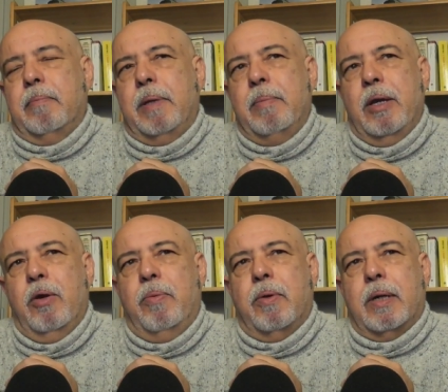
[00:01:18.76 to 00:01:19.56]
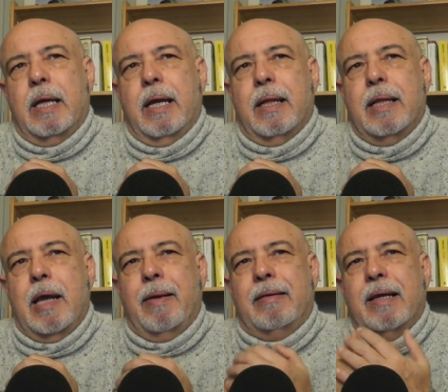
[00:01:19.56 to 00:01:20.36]
Primero porque
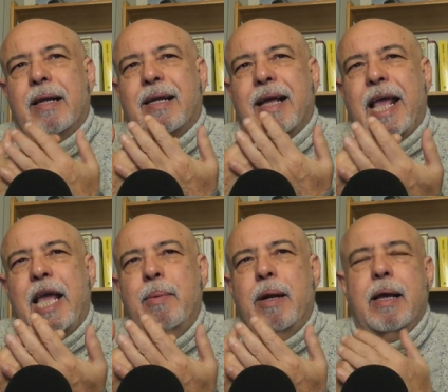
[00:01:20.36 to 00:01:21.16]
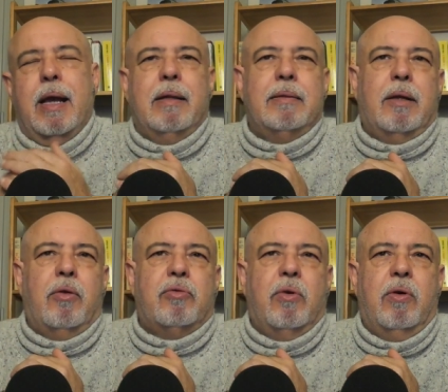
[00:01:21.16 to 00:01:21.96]
debe ser creíble ante
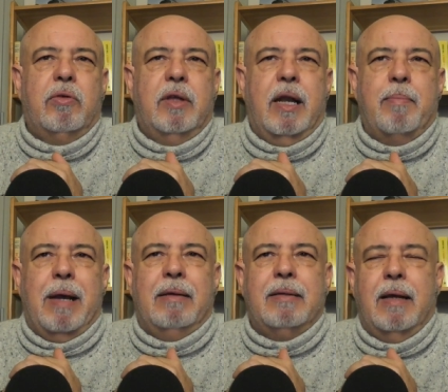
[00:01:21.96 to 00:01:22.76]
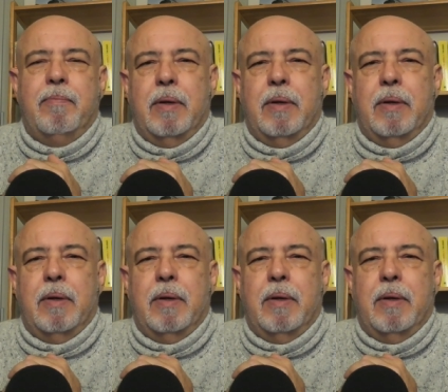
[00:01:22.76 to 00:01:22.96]
los ojos de la masa,